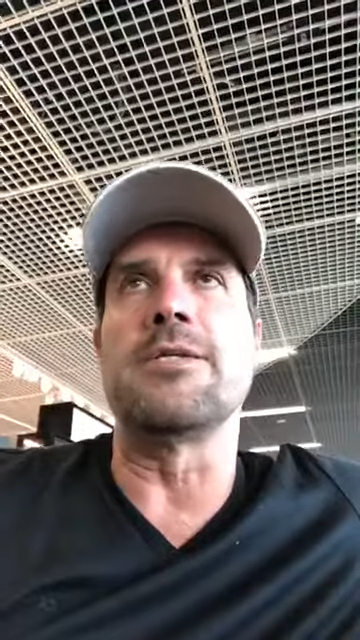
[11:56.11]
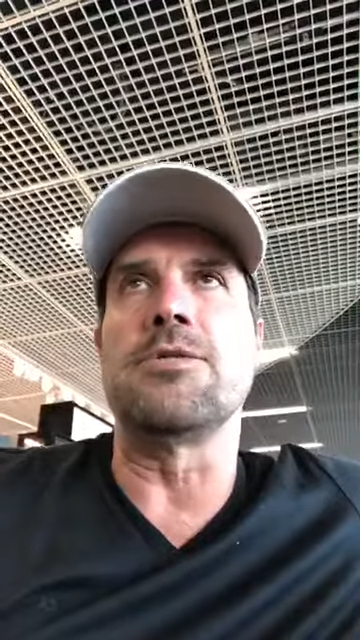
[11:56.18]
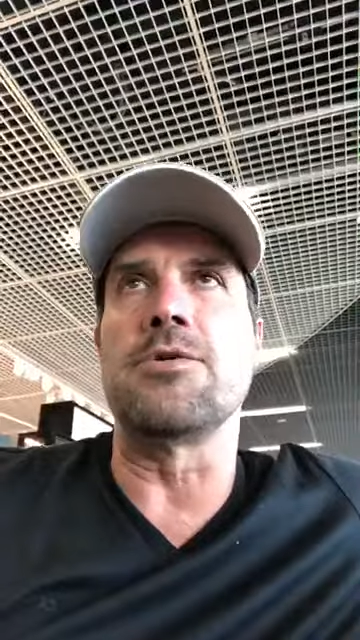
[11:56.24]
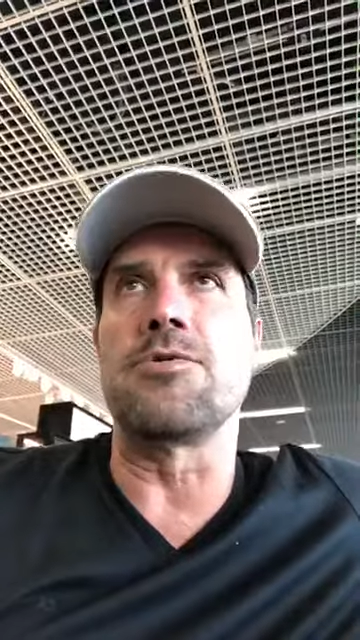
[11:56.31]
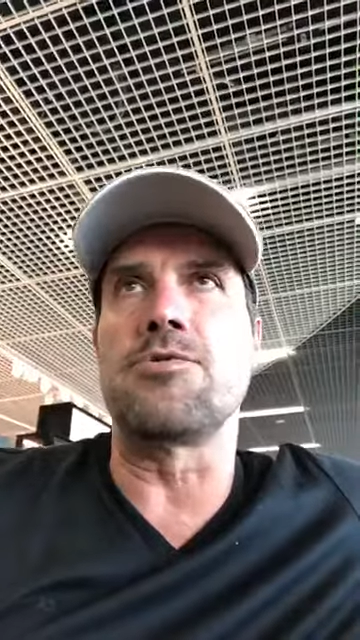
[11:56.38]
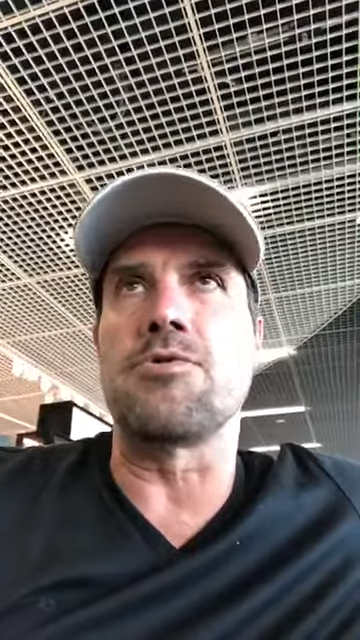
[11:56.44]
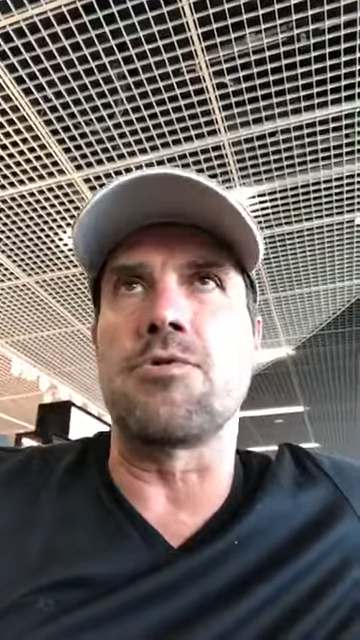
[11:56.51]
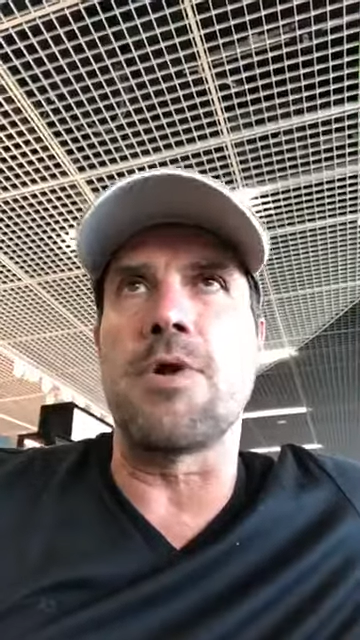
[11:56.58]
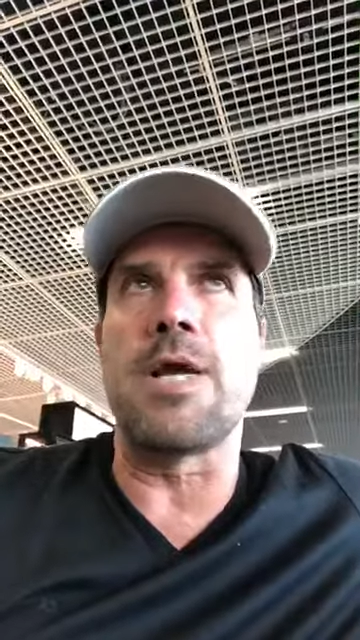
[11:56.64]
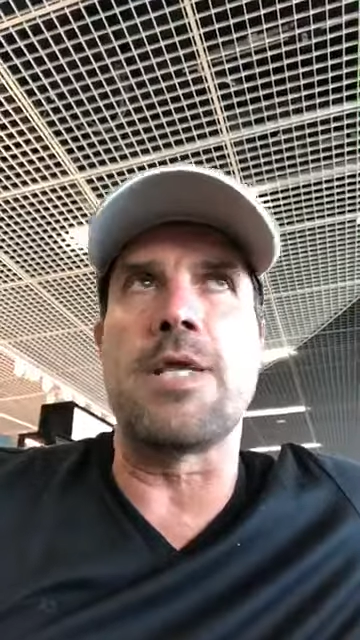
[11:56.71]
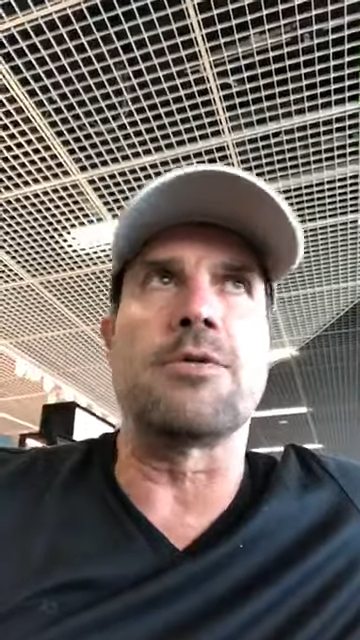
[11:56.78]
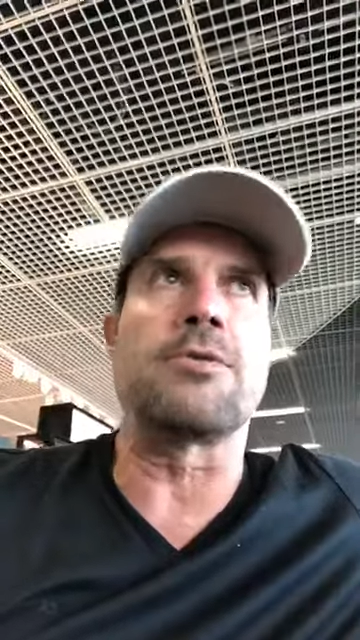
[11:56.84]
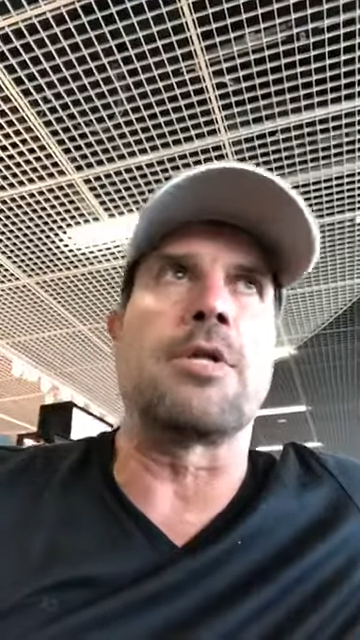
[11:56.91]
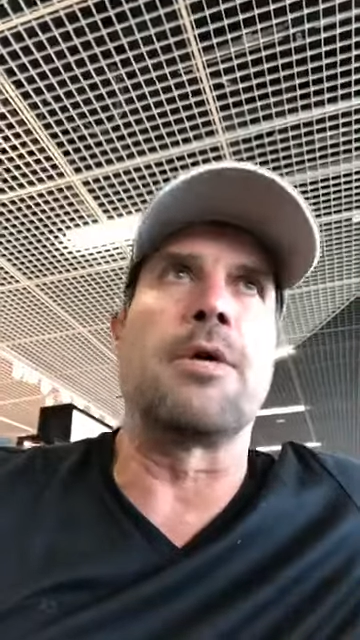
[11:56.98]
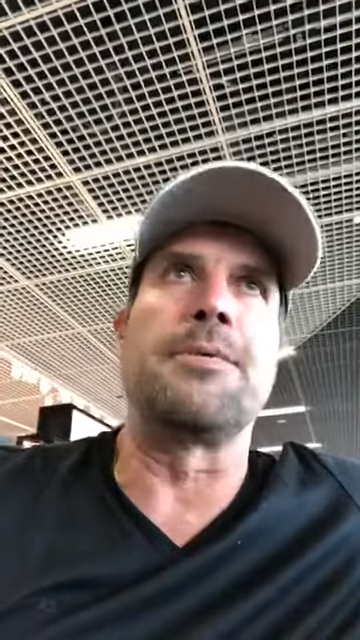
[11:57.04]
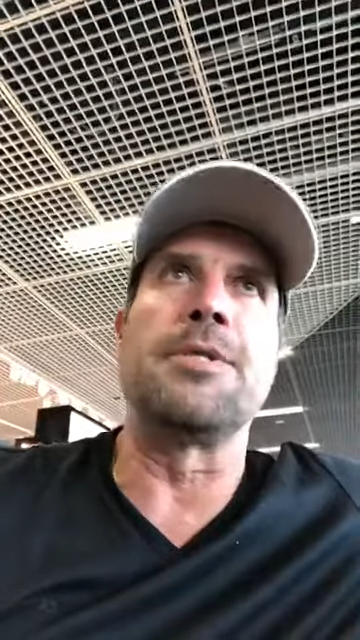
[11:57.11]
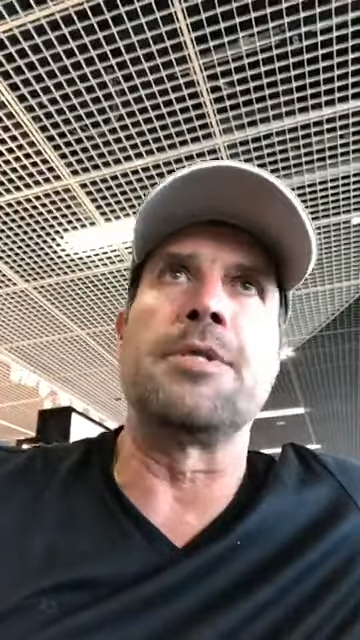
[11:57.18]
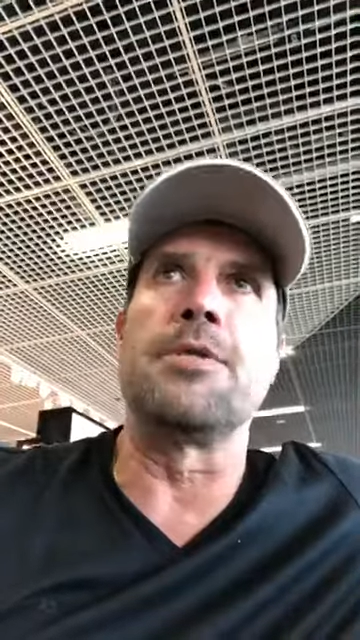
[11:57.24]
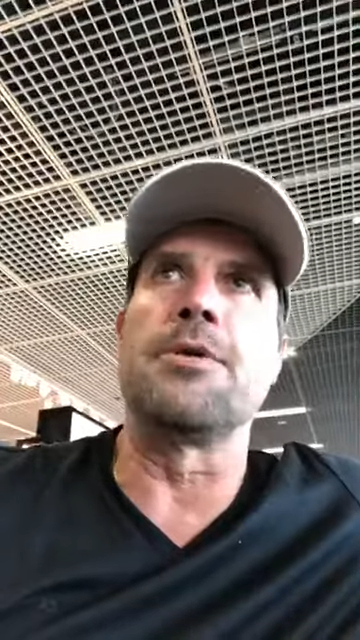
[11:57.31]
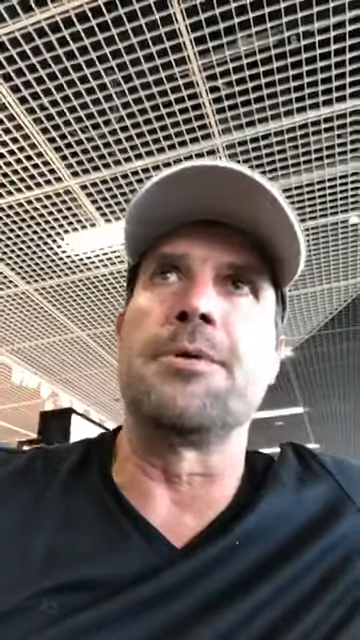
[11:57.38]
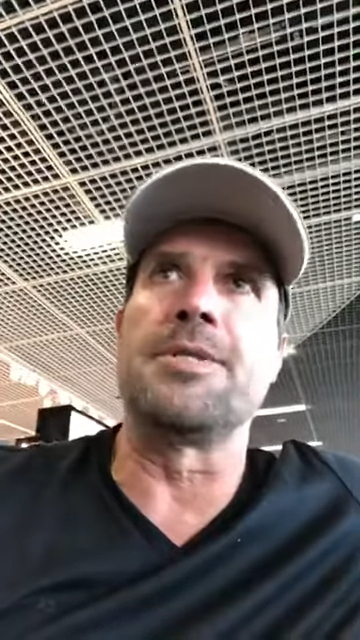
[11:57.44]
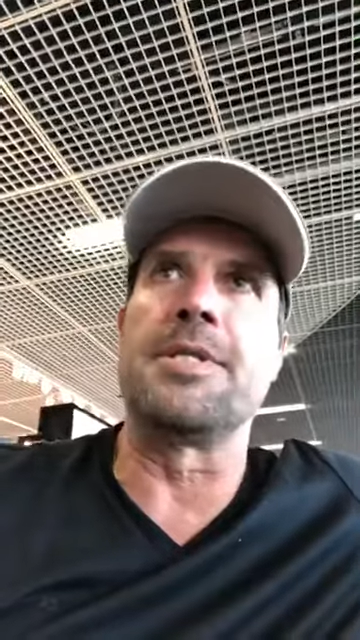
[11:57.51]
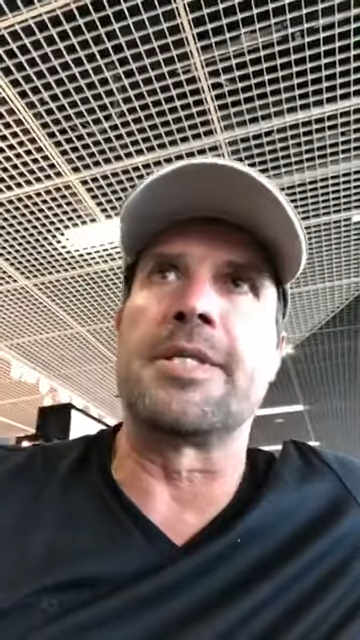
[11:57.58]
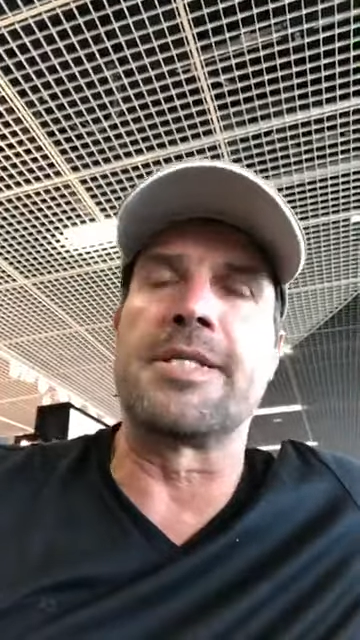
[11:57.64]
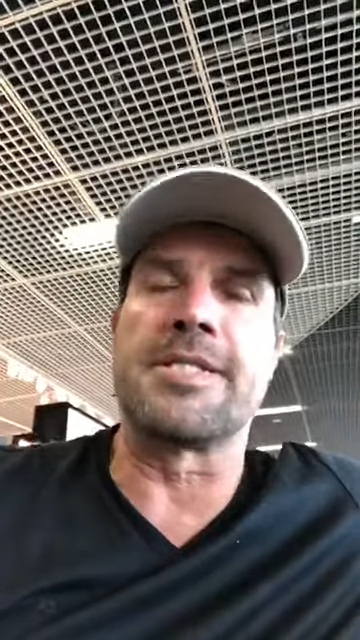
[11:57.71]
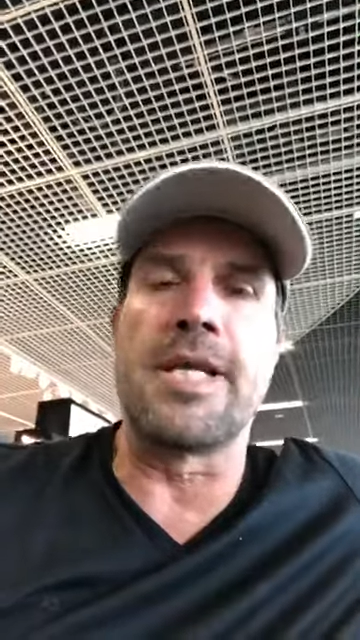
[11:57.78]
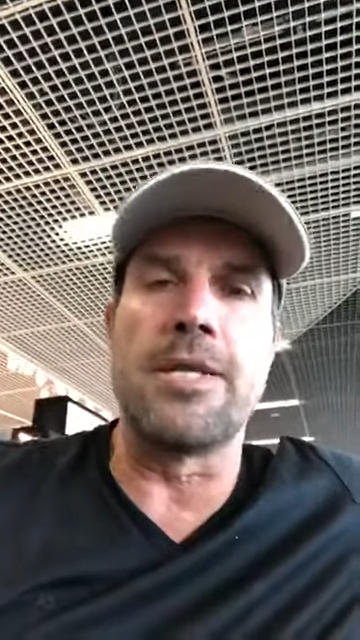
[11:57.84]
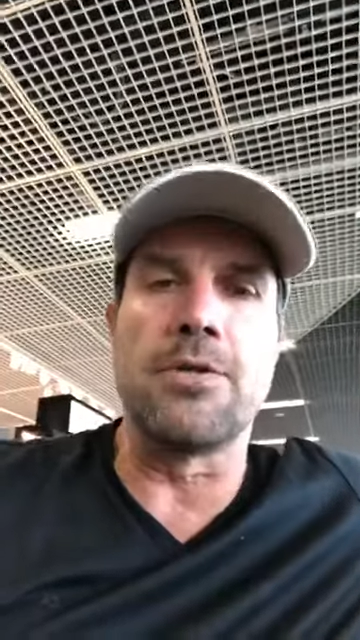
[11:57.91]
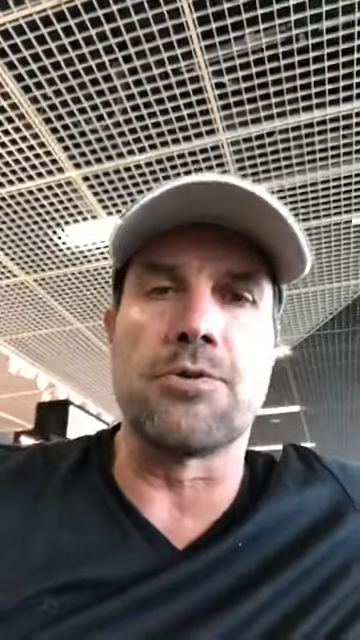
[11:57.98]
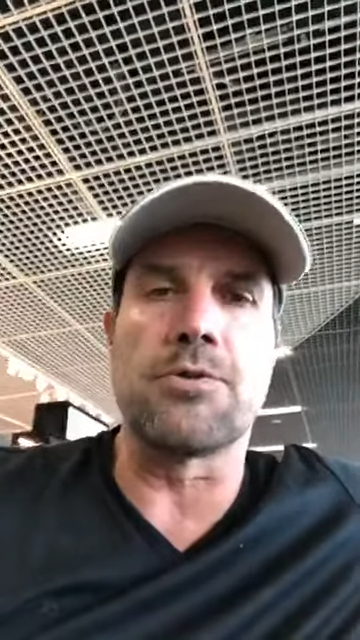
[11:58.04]
18 años o los 22,
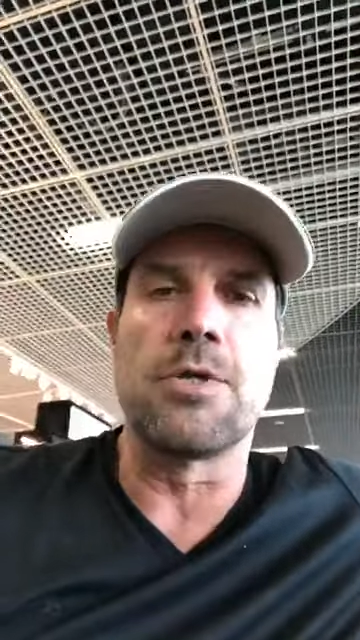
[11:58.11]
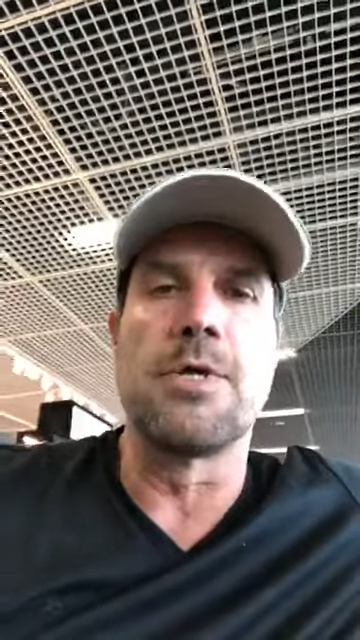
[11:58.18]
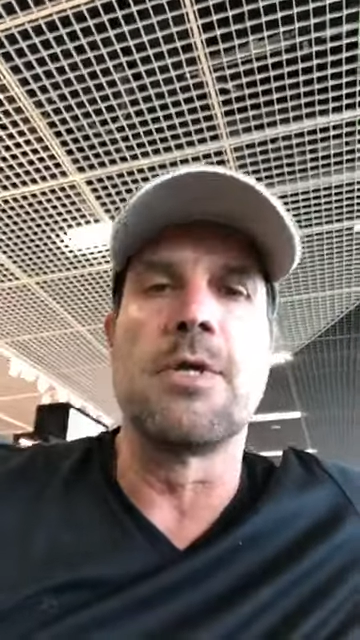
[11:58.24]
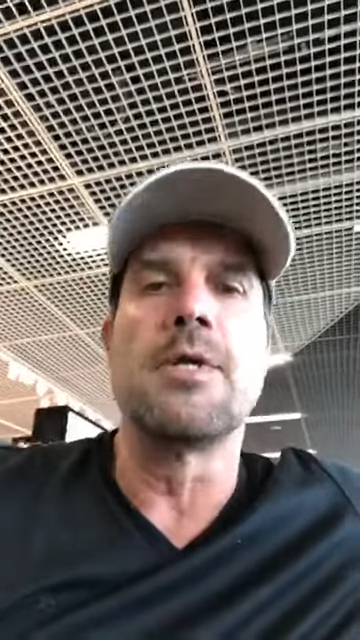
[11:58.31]
23 años,